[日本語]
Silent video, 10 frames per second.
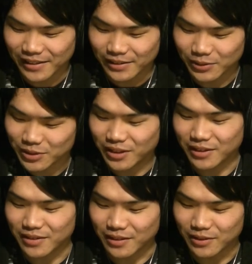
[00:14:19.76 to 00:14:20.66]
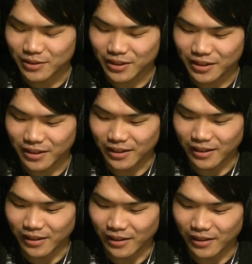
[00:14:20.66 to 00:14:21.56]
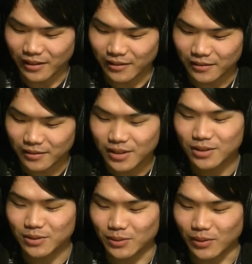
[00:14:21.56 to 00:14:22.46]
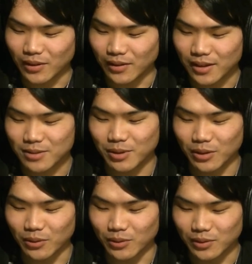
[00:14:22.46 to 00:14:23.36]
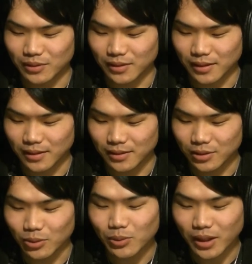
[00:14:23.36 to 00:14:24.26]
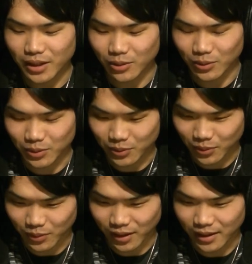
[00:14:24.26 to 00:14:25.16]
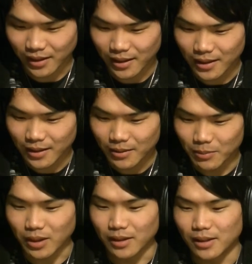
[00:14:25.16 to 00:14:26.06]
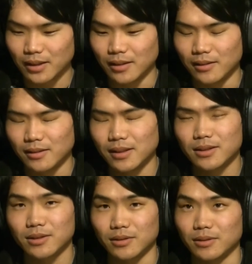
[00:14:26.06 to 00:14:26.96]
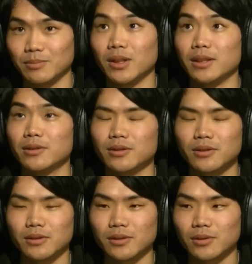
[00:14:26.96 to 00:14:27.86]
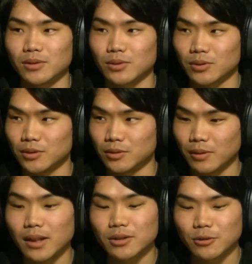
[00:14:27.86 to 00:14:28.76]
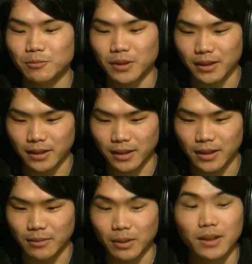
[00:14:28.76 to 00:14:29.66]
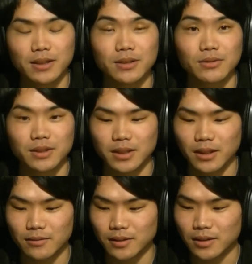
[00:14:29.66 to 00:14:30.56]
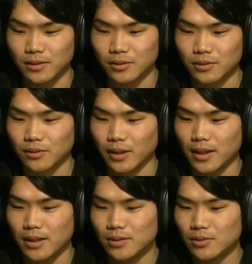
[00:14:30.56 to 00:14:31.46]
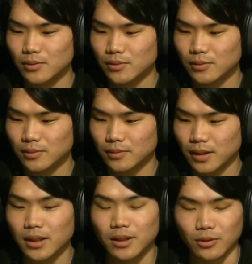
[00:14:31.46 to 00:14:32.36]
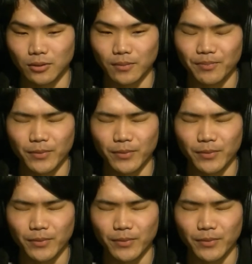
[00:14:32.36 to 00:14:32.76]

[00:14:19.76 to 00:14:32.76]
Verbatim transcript: そしてですね次に、えー、レッスンを初めての衝撃ということでまあレッスンまあいろいろそういうワークショップだったり、まあ、レッスンをしているんですがその映像演技の